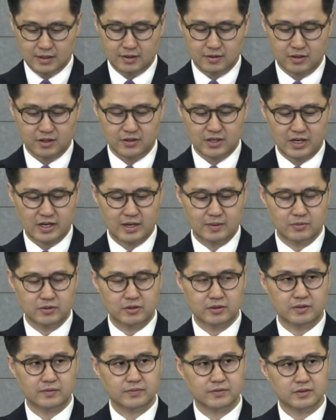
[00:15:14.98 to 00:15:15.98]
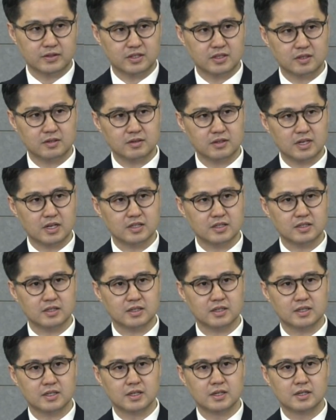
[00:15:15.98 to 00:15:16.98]
그렇게 사람은
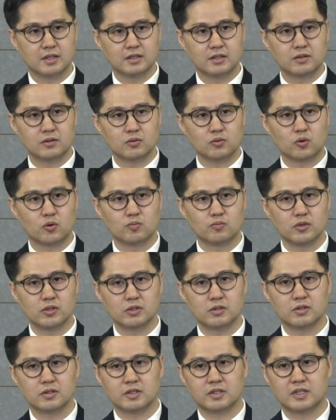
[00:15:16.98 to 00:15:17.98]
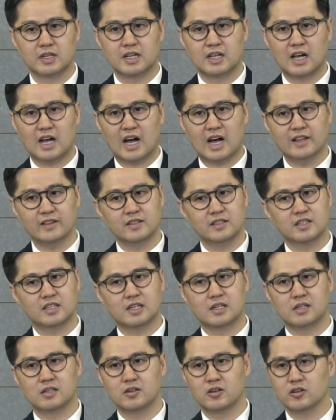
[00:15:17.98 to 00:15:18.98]
지금까지 이런 동물들 안
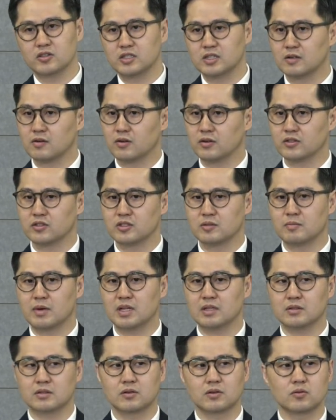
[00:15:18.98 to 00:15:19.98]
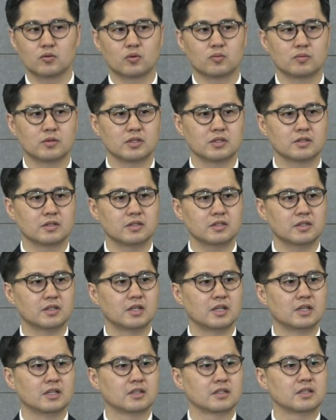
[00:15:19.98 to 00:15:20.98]
길들여질 것 같지만 그런
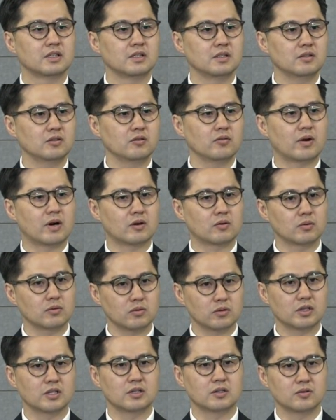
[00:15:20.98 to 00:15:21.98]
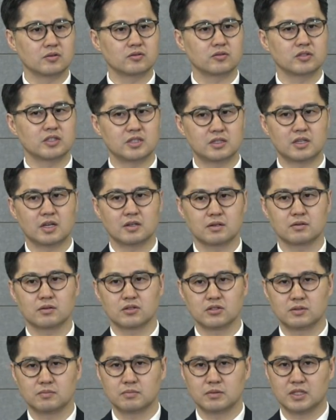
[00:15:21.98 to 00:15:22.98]
동물들을 길들여 왔고 또 길들일 수 있다는
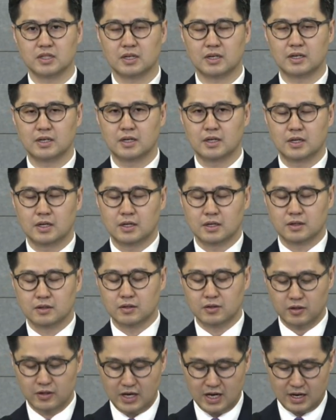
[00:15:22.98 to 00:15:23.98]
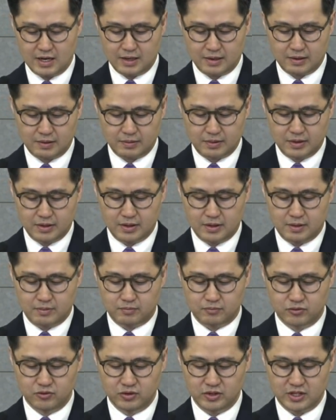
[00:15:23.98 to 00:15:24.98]
것입니다. 그러나
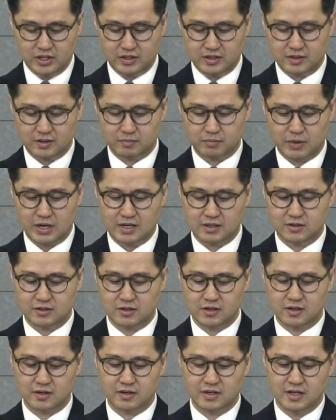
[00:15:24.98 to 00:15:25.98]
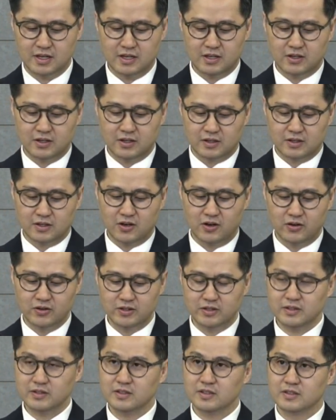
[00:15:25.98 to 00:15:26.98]
문제는 8절
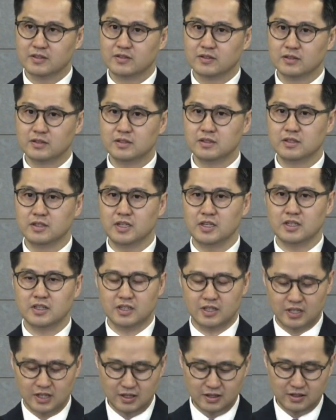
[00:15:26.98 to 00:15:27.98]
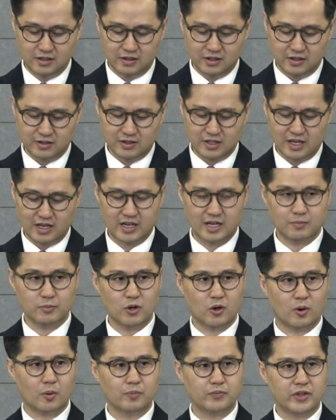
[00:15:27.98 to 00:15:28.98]
혀는 능히 길들일
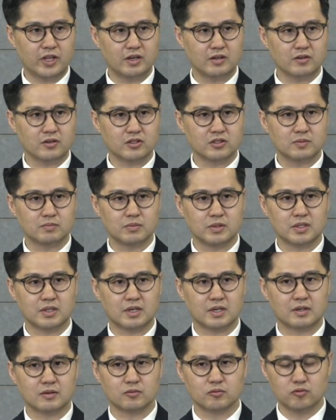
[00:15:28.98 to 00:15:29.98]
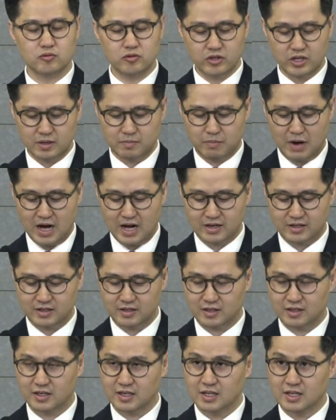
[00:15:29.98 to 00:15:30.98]
사람이 없다는 것입니다. 우리의
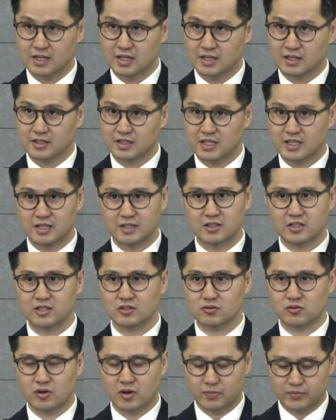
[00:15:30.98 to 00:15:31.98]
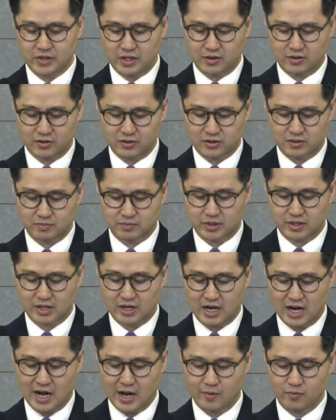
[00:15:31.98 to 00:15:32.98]
말을 길들일 수가 없다는
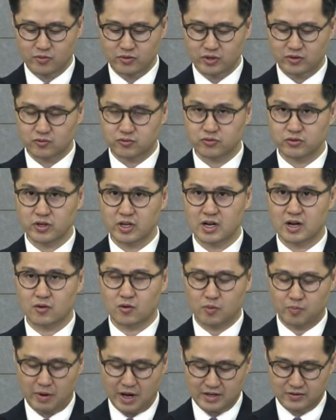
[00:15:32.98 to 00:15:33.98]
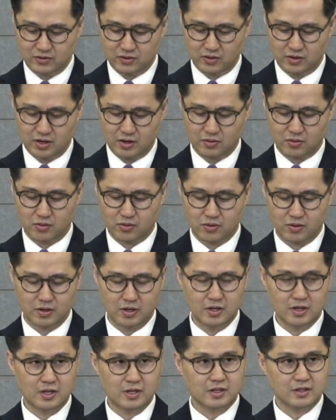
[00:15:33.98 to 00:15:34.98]
것입니다. 아무리 후회하고 반성하고
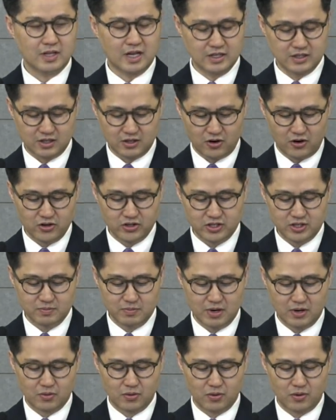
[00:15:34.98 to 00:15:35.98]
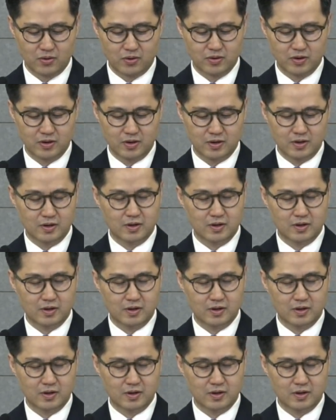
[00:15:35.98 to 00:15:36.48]
다시 결심하고